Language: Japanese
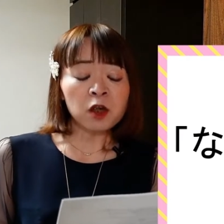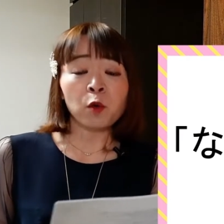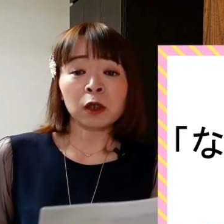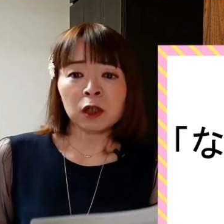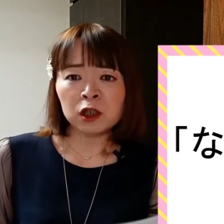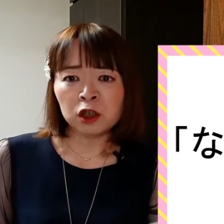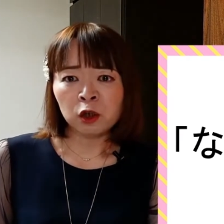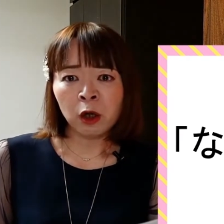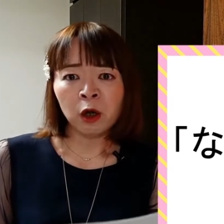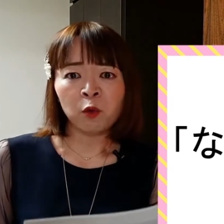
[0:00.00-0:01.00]
ぜ
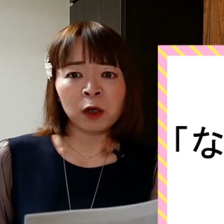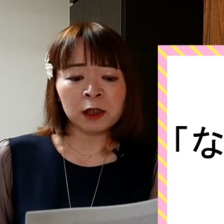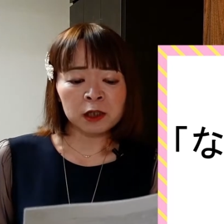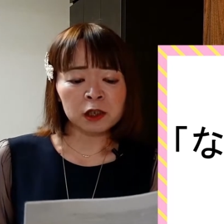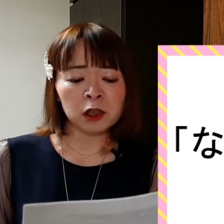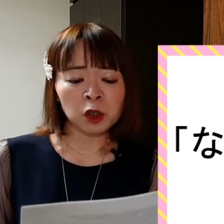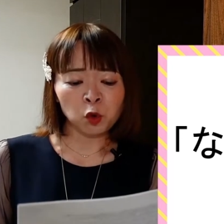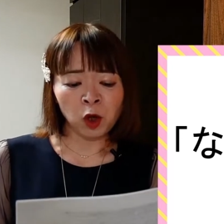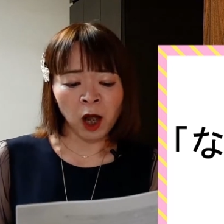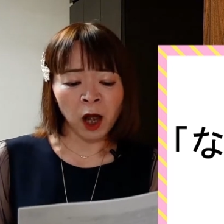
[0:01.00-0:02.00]
私は私な
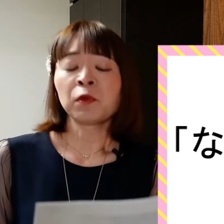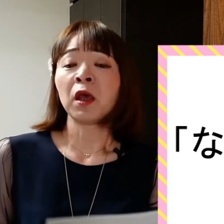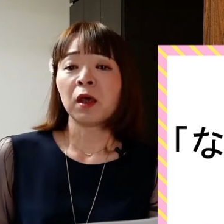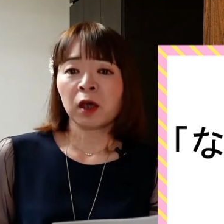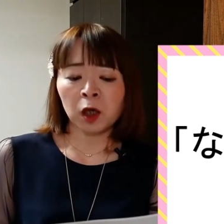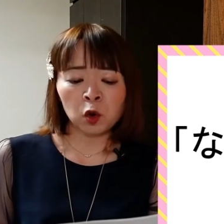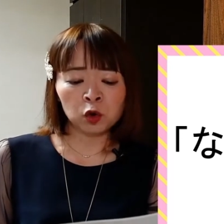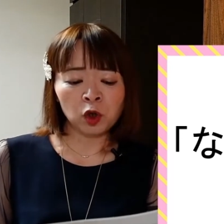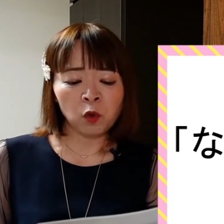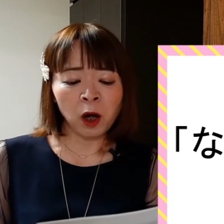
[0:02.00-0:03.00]
のか、英
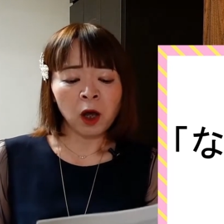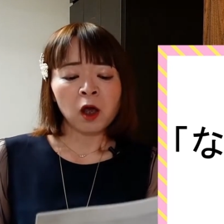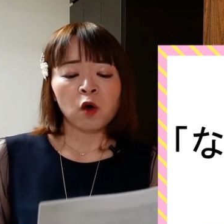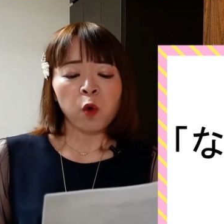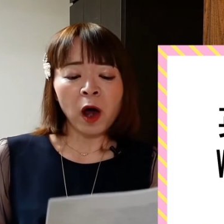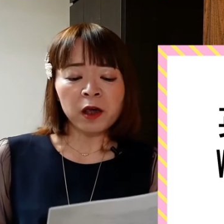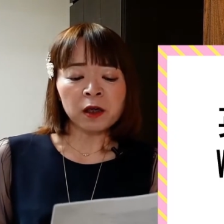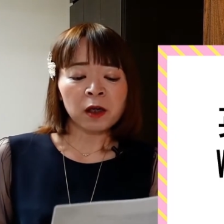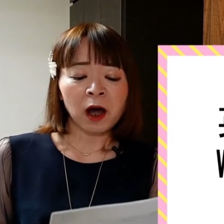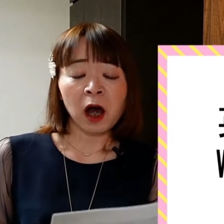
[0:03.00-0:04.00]
語では
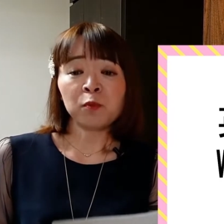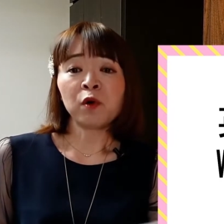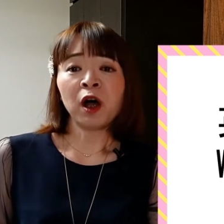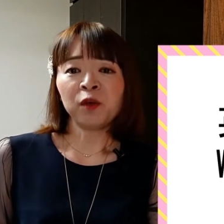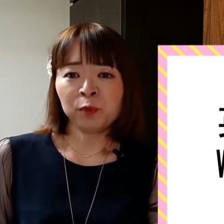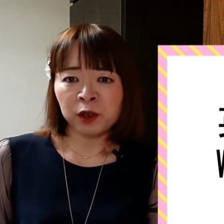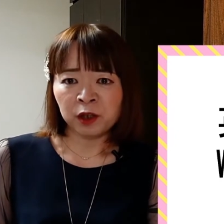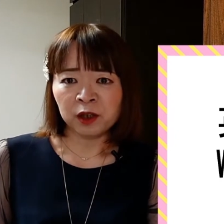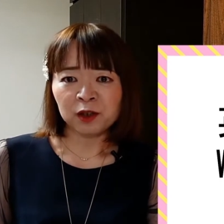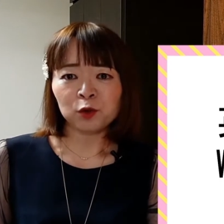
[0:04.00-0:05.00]
Why am I
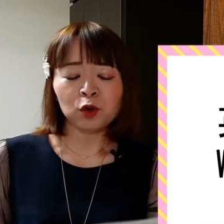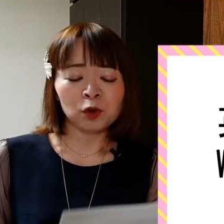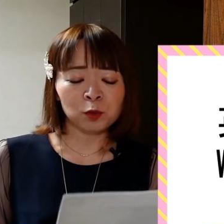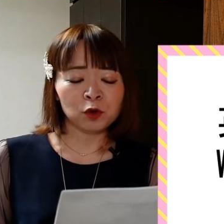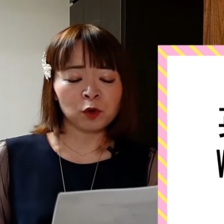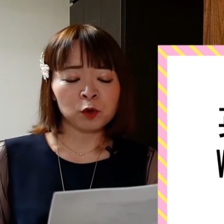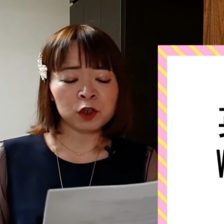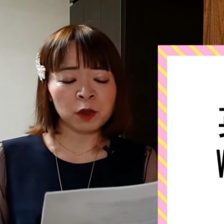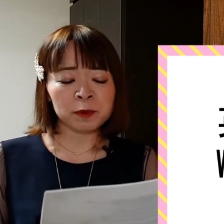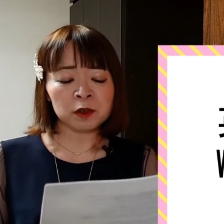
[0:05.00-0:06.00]
me というものでご
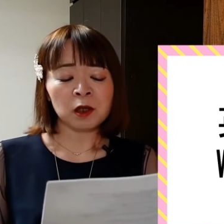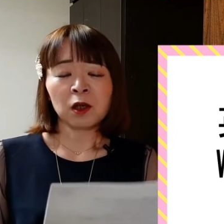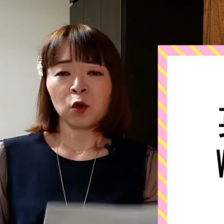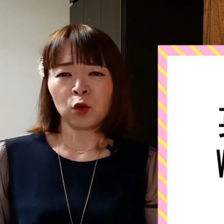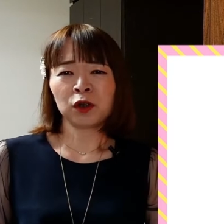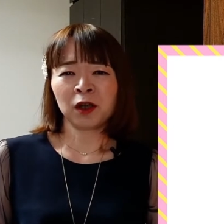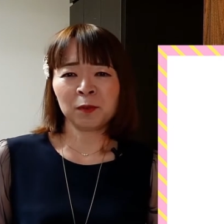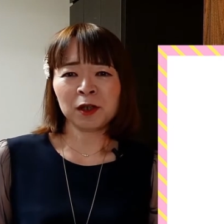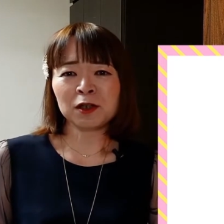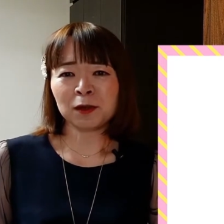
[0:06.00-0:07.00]
ざいます。これね、
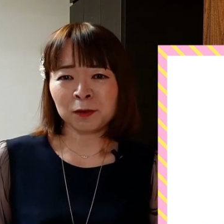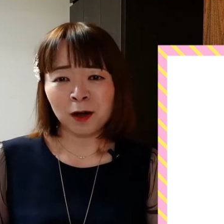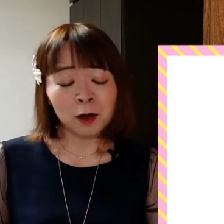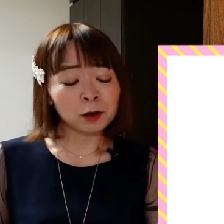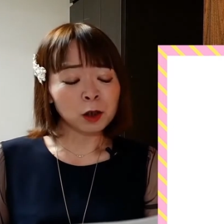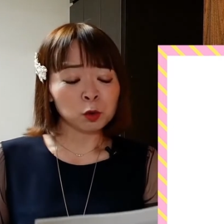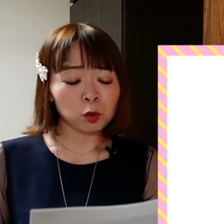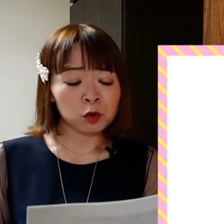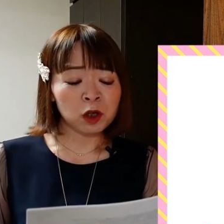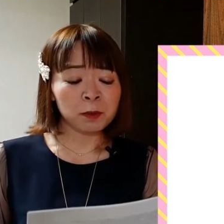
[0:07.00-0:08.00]
皆さん考えたこ
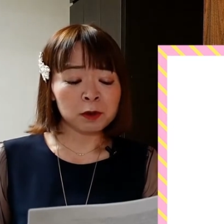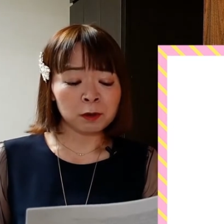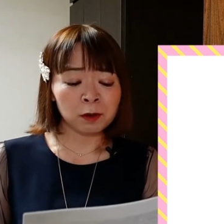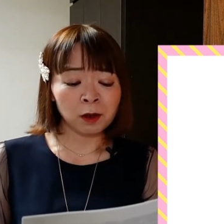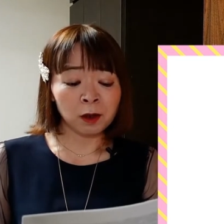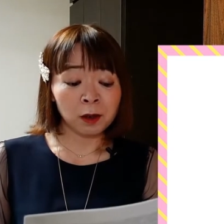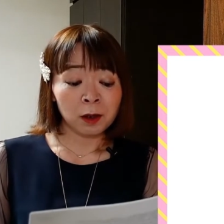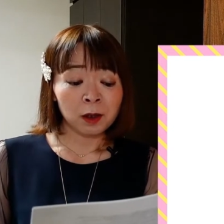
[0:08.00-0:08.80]
とございますかね